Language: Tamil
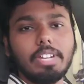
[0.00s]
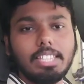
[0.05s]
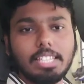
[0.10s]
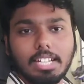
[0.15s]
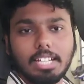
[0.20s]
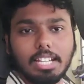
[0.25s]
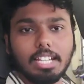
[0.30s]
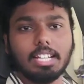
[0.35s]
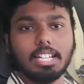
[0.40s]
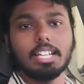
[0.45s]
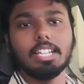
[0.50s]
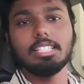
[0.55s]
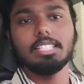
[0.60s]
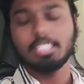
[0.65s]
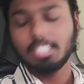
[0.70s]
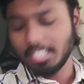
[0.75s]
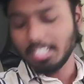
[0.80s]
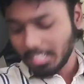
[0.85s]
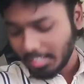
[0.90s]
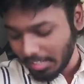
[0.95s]
ஃபைவ் கிட்ட
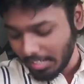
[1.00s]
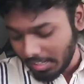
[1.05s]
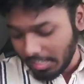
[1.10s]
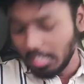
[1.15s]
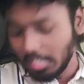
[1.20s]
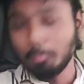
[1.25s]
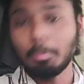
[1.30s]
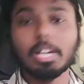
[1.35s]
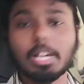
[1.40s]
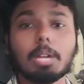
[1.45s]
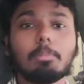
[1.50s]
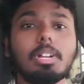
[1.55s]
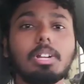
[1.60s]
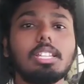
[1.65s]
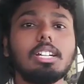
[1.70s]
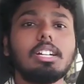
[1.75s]
ஆயிடுச்சு இப்போ கமலா